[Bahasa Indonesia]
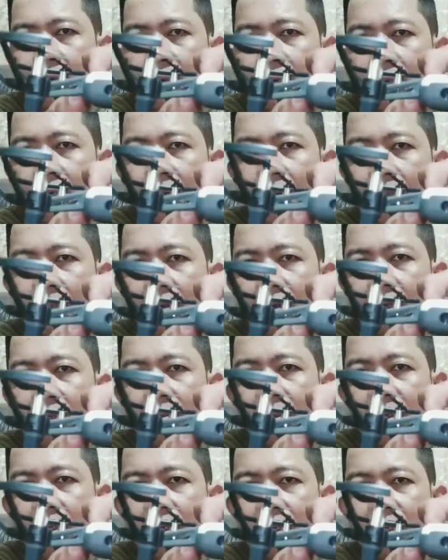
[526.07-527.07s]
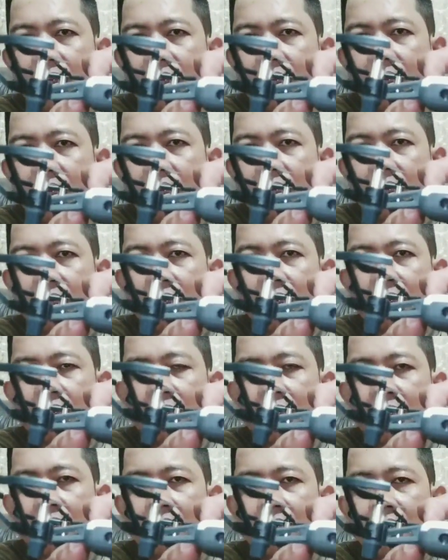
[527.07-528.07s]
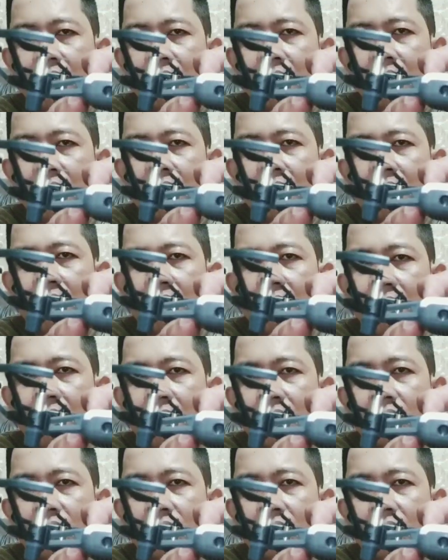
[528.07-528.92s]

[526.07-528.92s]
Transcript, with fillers: Indikatornya seperti ini ya. Ini